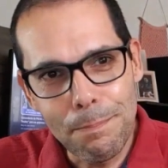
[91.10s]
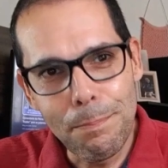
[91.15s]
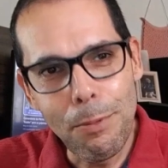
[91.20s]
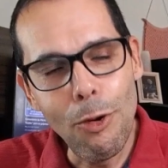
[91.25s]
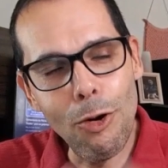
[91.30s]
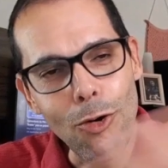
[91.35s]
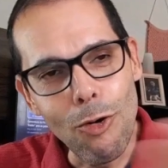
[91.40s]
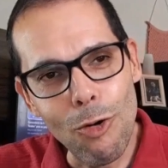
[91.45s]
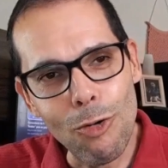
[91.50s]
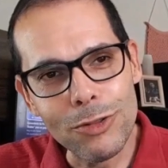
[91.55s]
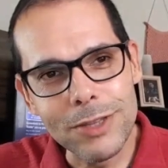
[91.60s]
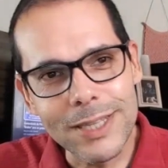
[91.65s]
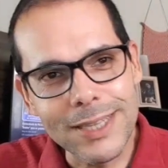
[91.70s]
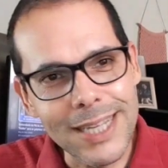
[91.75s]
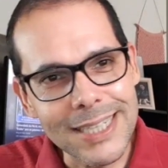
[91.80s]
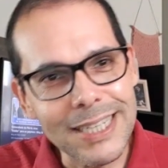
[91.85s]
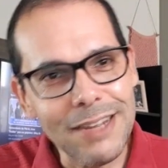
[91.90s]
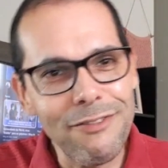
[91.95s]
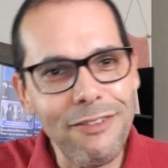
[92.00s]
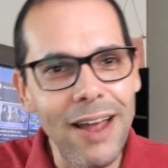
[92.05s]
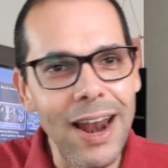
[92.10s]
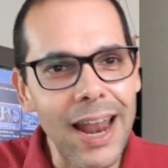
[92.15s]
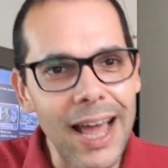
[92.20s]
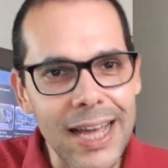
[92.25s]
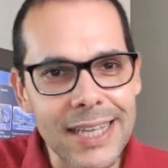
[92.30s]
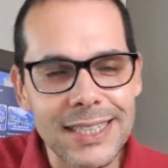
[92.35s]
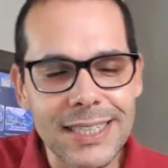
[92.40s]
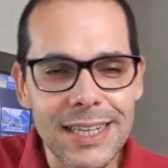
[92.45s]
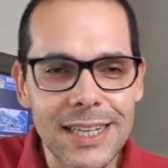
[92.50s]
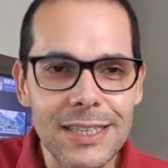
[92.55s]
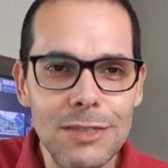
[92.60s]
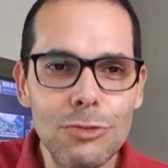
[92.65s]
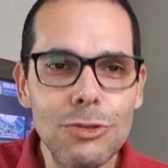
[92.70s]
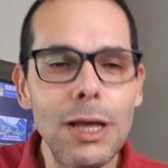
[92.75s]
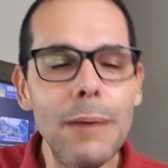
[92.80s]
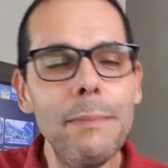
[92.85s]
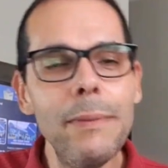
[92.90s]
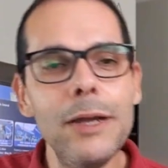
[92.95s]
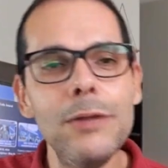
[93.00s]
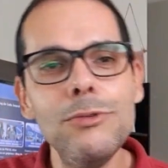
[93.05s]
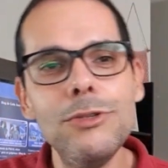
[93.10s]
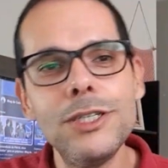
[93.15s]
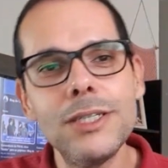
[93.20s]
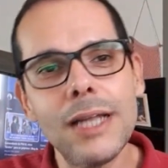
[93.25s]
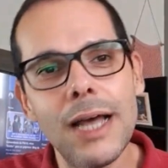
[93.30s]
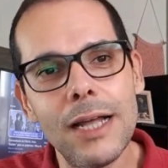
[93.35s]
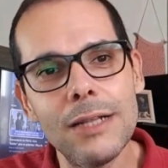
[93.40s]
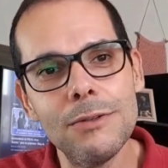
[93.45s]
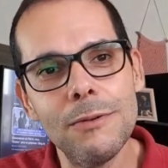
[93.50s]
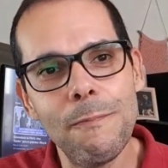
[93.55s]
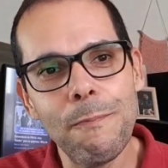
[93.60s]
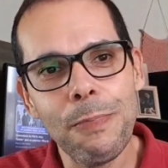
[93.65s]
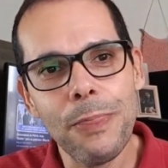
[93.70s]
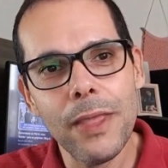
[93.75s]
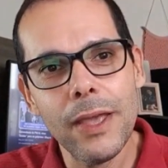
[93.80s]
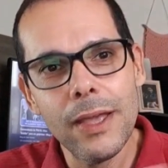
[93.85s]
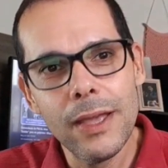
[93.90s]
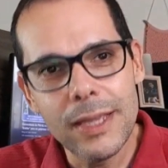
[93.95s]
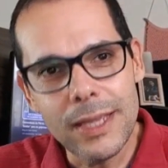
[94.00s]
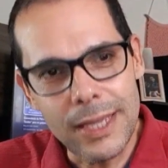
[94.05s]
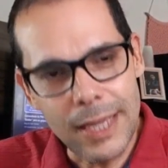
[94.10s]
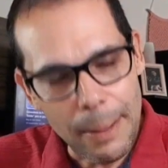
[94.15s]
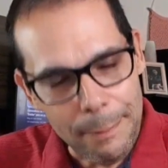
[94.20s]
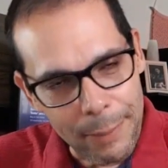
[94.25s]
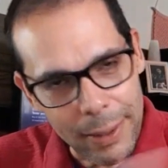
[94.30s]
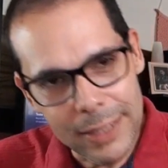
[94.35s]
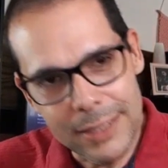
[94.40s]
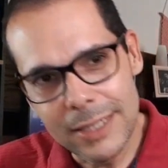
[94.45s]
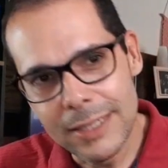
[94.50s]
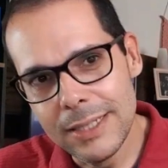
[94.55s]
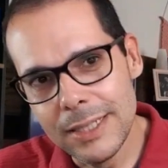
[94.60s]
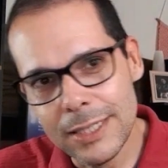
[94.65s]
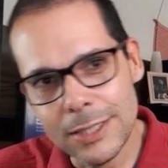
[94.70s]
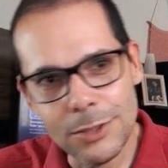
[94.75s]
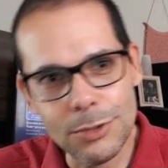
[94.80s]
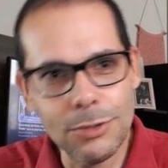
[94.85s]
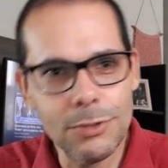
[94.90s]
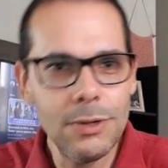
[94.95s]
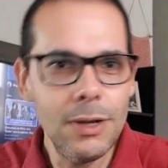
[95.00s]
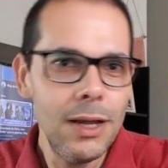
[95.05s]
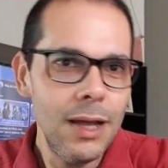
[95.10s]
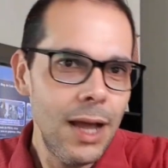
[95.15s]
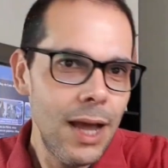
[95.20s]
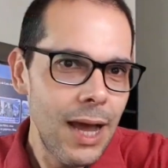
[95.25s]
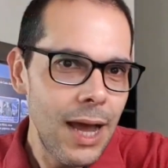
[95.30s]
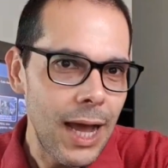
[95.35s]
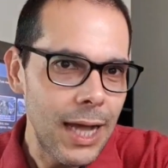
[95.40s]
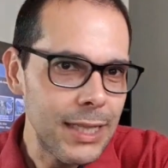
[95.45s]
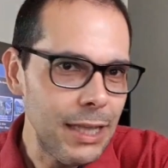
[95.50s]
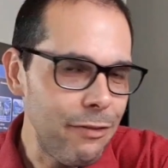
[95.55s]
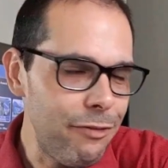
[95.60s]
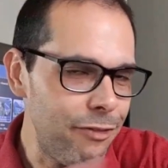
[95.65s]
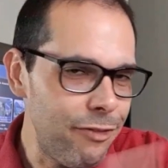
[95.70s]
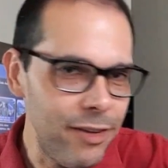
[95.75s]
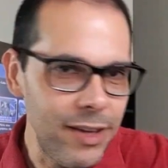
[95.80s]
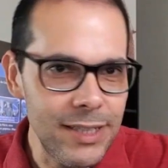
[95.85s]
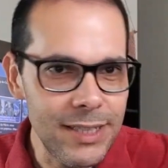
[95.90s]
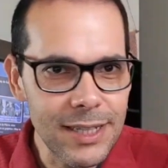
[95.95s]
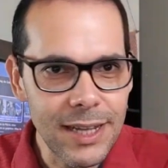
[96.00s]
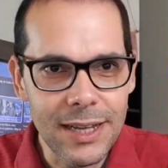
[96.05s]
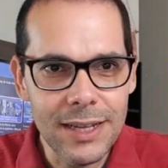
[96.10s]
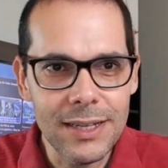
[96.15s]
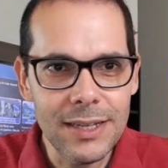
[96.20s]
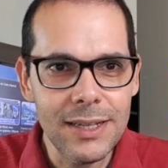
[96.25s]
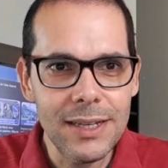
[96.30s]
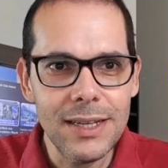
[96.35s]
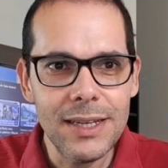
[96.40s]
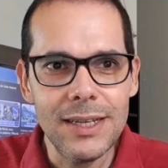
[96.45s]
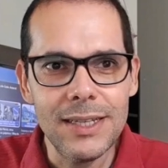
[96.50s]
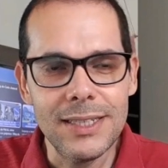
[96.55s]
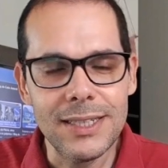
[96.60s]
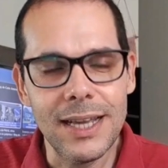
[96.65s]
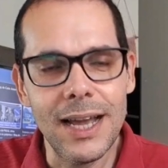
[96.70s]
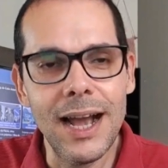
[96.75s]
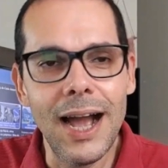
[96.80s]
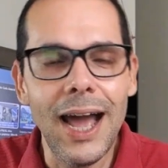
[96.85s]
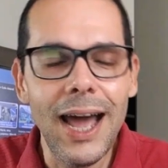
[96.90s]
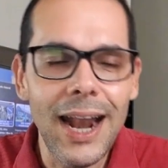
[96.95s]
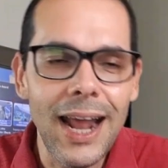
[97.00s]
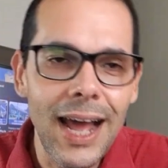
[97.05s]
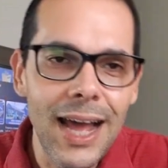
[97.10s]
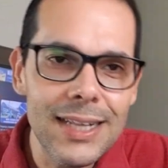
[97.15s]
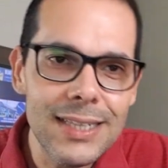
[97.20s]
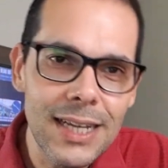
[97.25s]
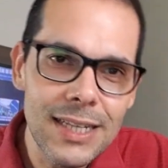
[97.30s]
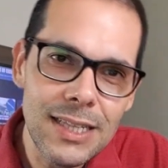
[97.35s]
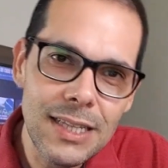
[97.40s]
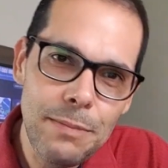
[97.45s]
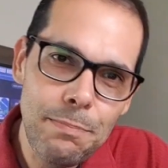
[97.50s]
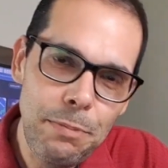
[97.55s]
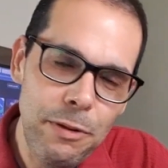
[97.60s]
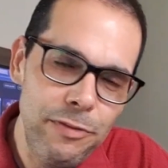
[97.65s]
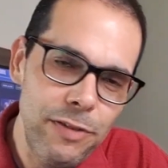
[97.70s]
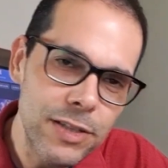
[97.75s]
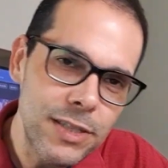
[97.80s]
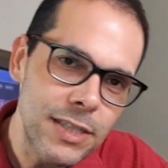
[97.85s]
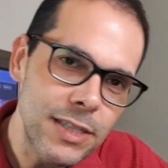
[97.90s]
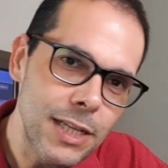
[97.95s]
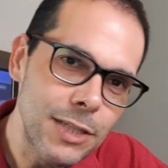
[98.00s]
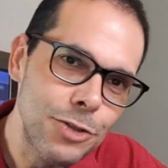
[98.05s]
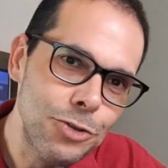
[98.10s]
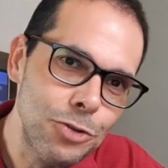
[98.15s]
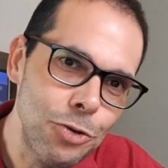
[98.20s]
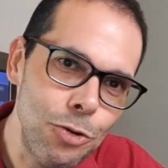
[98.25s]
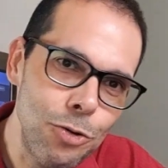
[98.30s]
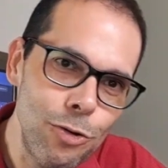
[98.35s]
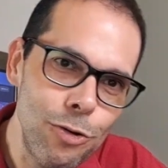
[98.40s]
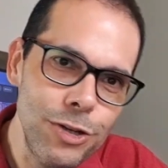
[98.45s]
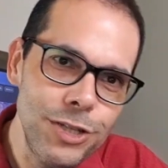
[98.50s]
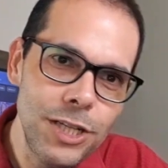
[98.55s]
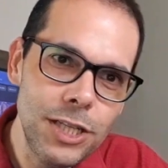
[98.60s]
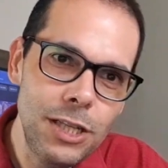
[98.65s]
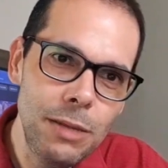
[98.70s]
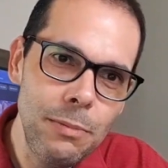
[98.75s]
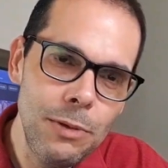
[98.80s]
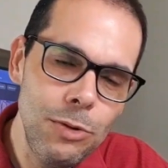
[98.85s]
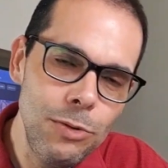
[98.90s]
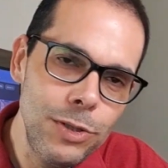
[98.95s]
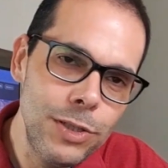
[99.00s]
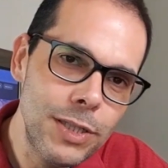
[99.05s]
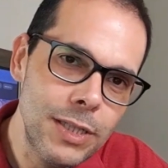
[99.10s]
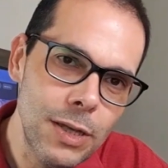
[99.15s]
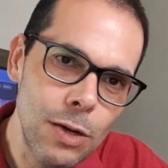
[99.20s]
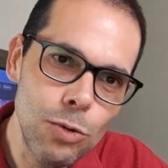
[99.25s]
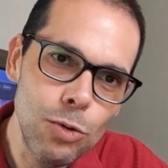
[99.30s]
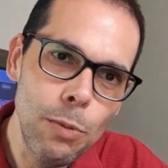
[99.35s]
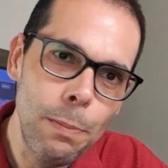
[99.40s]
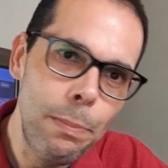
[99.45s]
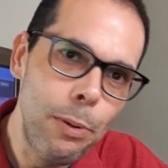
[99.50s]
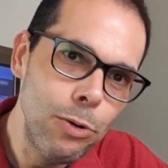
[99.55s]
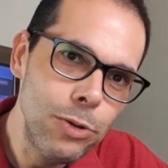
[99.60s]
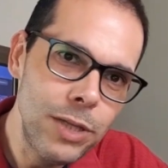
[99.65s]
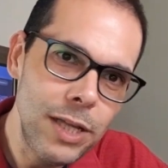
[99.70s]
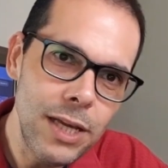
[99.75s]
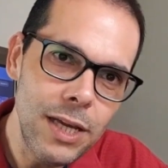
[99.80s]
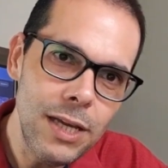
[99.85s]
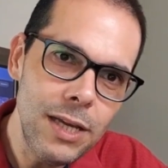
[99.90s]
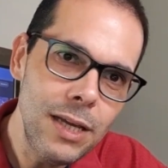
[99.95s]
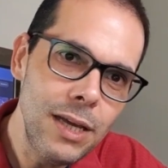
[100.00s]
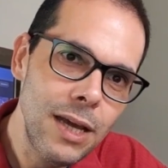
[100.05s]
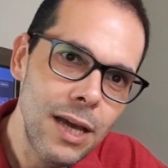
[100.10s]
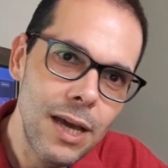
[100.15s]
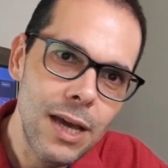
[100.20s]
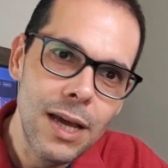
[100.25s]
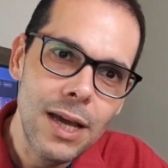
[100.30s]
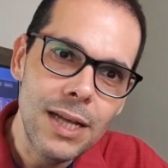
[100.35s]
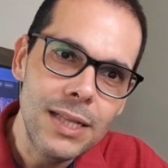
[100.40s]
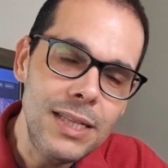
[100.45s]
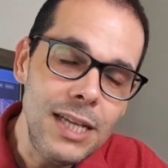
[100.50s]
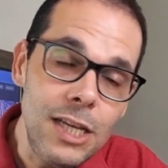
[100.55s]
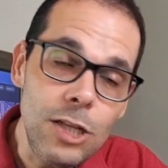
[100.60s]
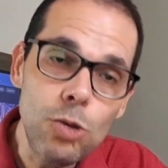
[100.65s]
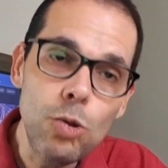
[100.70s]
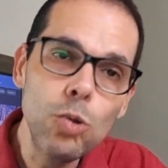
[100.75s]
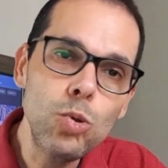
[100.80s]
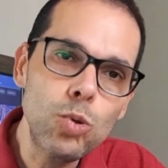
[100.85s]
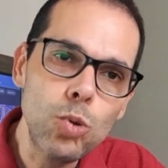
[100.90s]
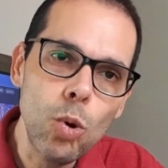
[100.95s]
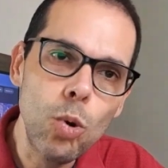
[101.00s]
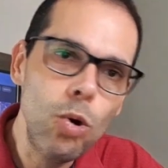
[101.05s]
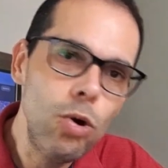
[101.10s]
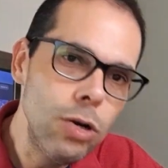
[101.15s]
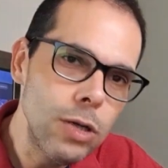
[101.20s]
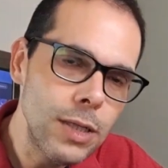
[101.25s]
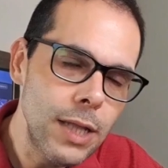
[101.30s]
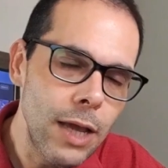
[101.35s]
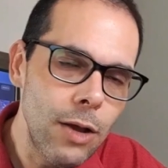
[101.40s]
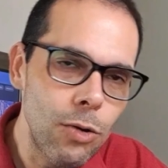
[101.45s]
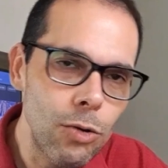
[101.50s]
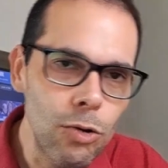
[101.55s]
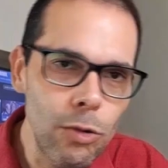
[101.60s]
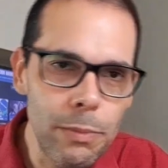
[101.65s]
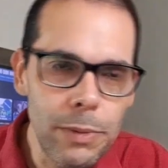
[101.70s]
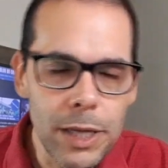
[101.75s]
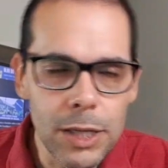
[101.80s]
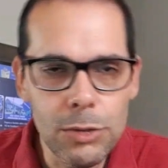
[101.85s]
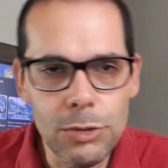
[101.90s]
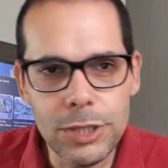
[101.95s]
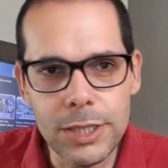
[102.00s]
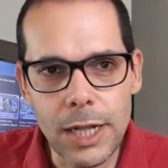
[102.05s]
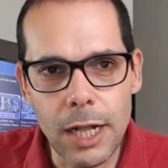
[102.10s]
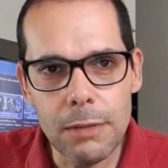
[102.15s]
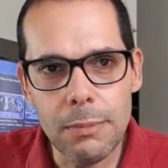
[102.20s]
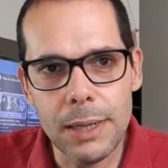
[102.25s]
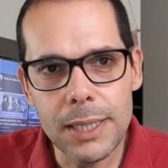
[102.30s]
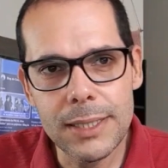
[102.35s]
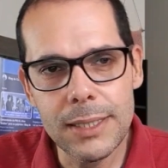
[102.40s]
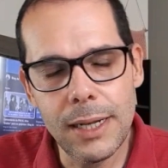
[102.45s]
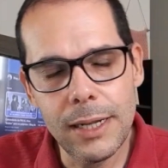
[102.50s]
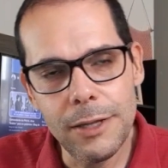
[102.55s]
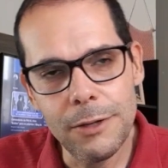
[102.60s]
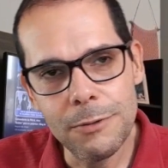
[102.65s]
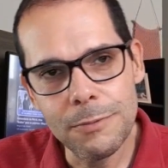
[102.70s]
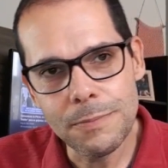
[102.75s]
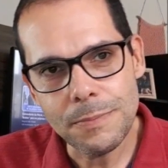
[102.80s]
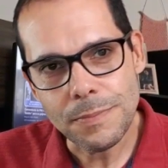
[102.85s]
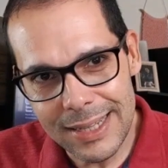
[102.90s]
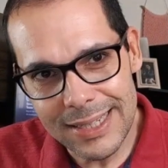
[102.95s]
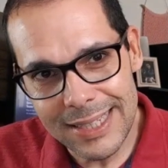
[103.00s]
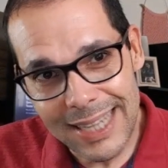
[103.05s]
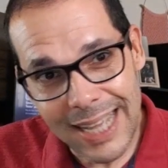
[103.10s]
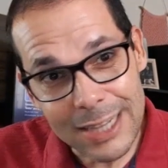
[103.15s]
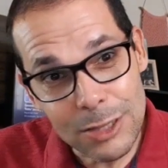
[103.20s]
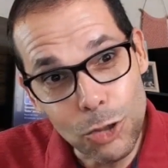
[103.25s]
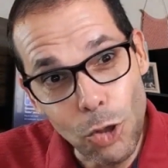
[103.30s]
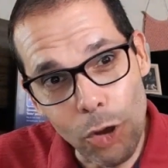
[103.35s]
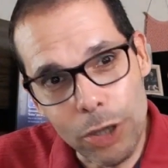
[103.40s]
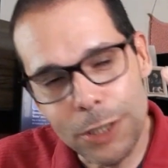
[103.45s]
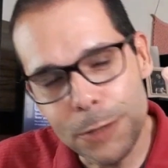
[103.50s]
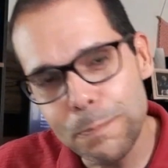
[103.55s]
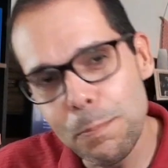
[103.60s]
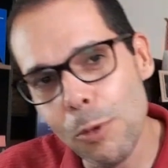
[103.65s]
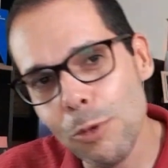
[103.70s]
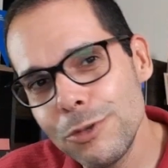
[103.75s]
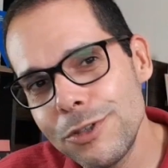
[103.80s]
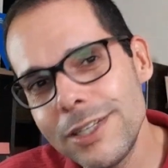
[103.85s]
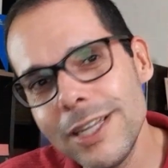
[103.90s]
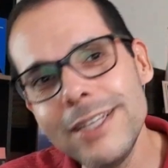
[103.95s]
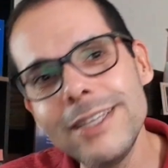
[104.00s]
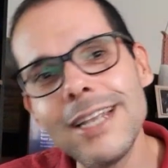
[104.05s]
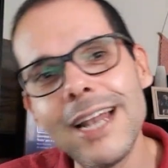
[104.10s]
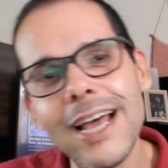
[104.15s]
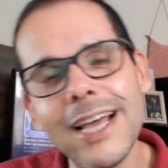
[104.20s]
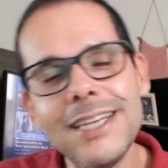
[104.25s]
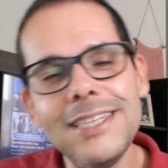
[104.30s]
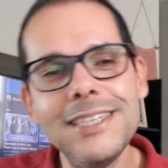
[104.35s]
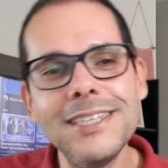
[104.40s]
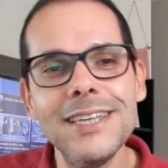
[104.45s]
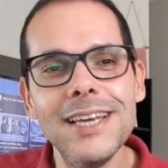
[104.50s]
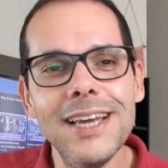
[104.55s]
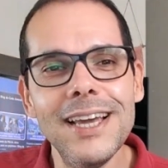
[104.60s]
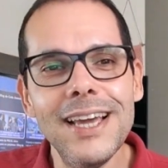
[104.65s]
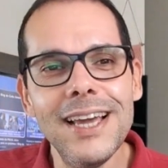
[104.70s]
por conta dessa falácia do tamanho do Estado. E a partir disso, a defesa escancarada de privatizações, de diminuição do poder de indutor da economia do Estado brasileiro. E há dois pontos centrais